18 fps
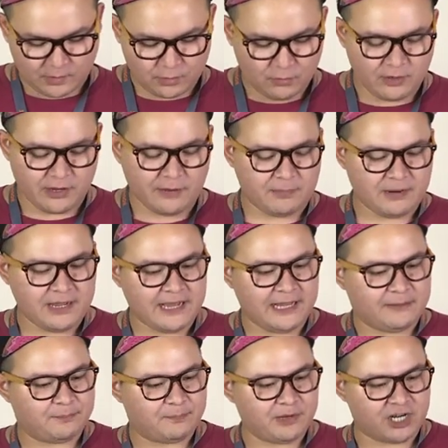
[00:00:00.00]
Ой,
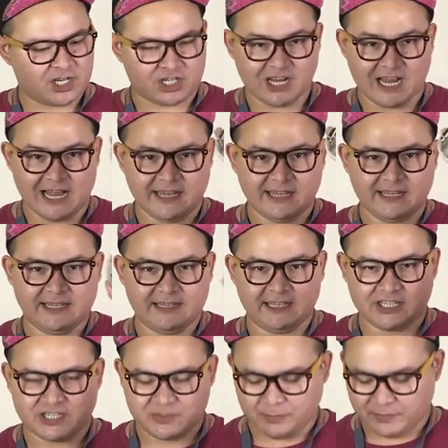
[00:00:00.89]
блядь, пожадили,
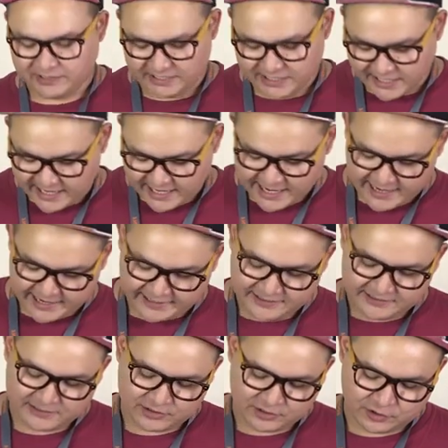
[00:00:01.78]
даже батареек
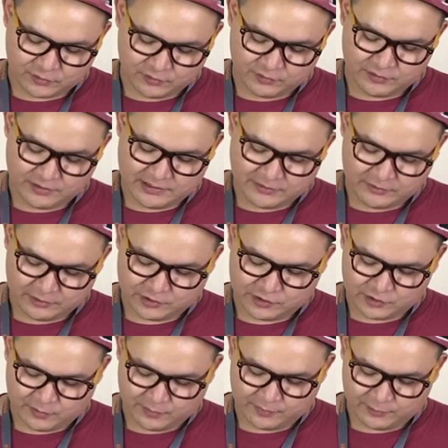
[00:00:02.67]
не засунули.
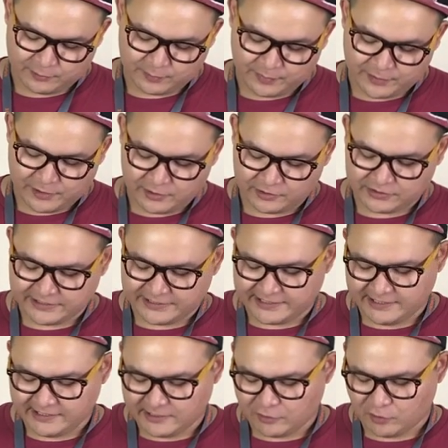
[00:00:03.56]
Вот что, придется
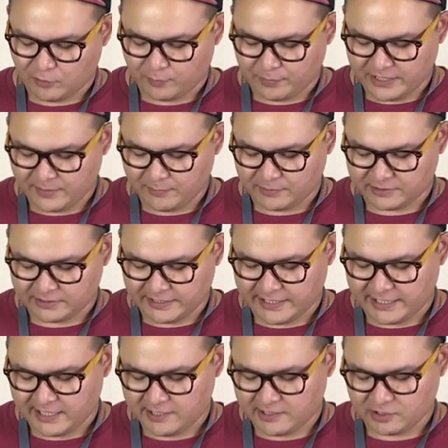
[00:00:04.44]
идти докупать
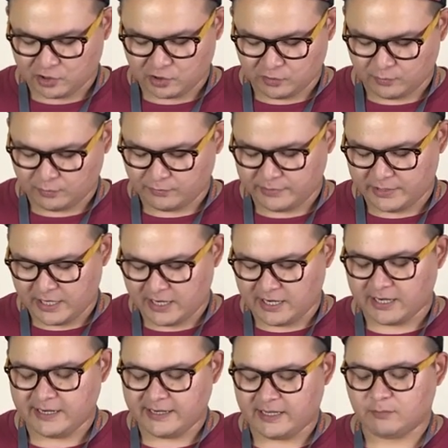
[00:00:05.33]
батарейки, чтобы у меня
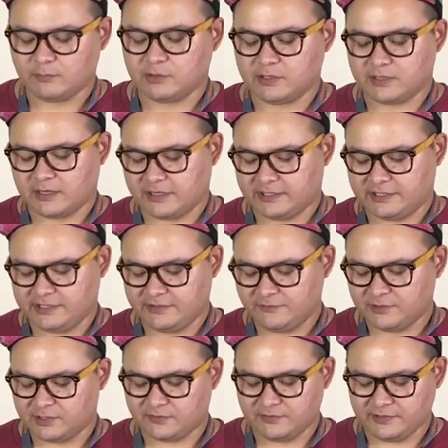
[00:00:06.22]
кальян был
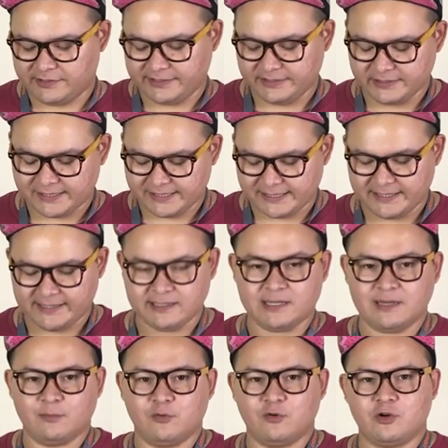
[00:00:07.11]
красивый, светился, и
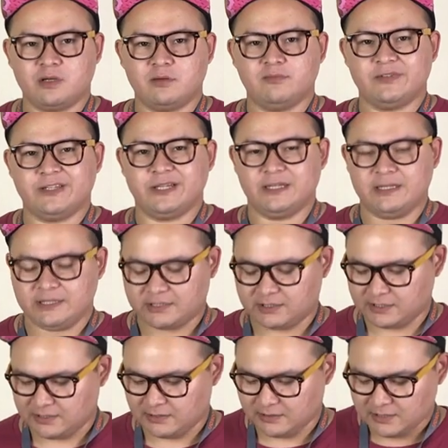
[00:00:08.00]
я мог им
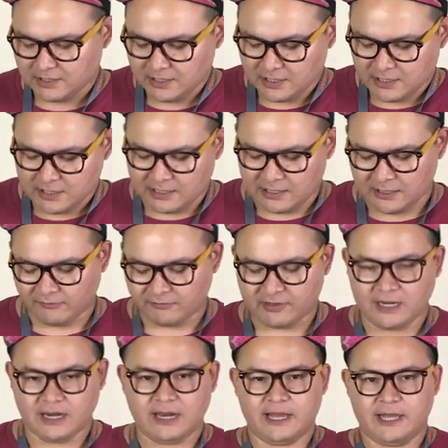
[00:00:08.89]
делиться а,
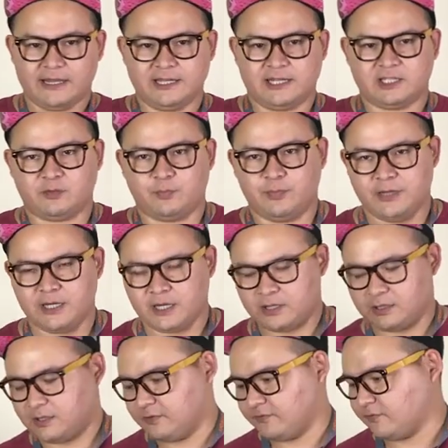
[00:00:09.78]
в кальян
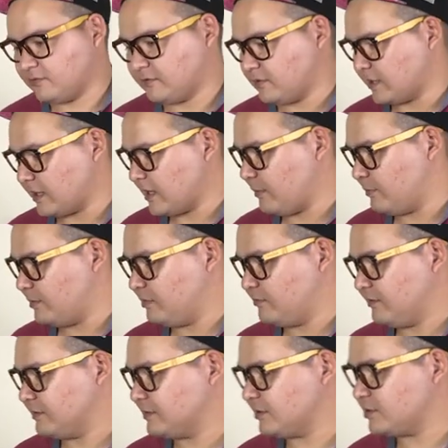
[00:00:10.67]
эксперте, в крабе
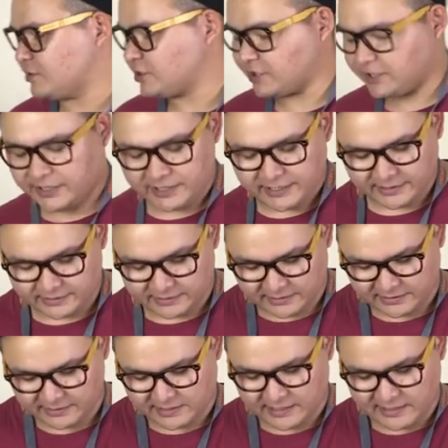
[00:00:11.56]
24 и
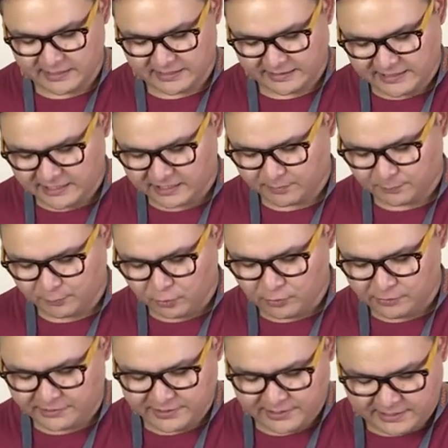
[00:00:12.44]
так далее. Есть
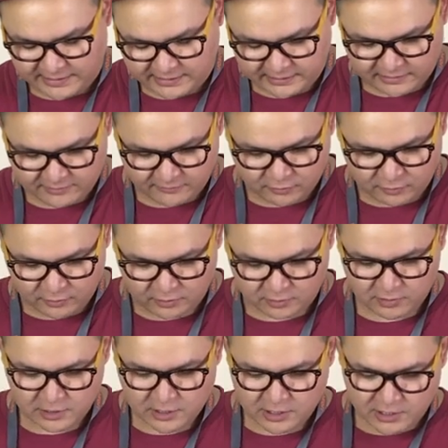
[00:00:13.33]
пультик от
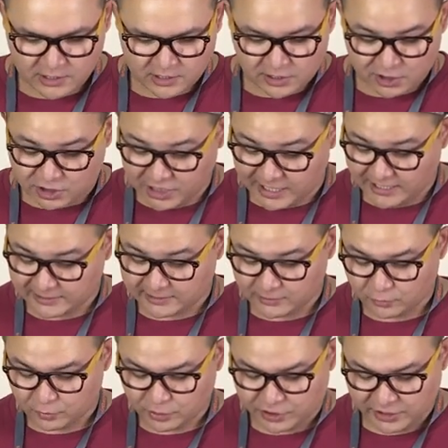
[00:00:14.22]
него,
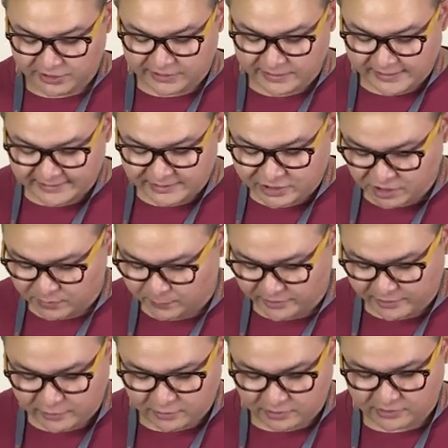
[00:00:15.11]
шахта очень интересная, сейчас
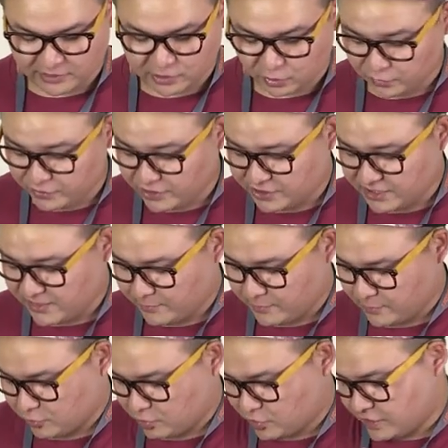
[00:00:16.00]
про нее расскажу, нижняя
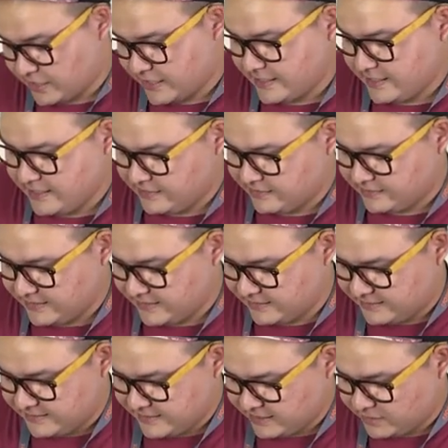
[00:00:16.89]
погружная. И
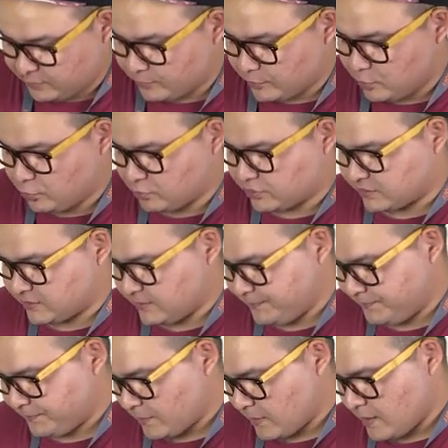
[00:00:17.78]
здесь есть
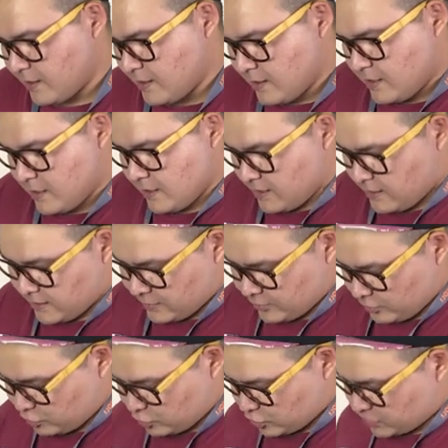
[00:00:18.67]
блюдце,
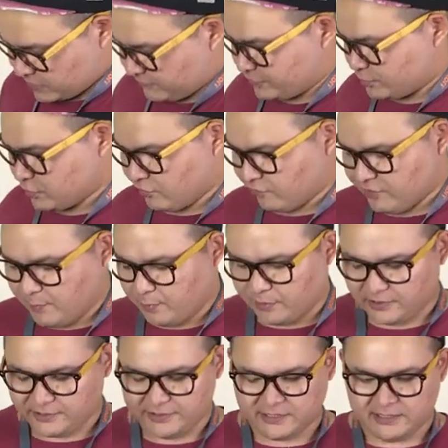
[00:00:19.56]
оно тоже все
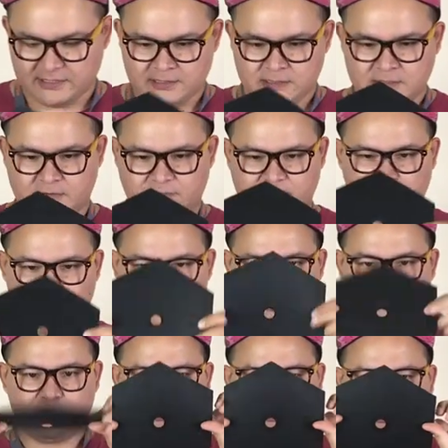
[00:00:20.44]
выполнено в форме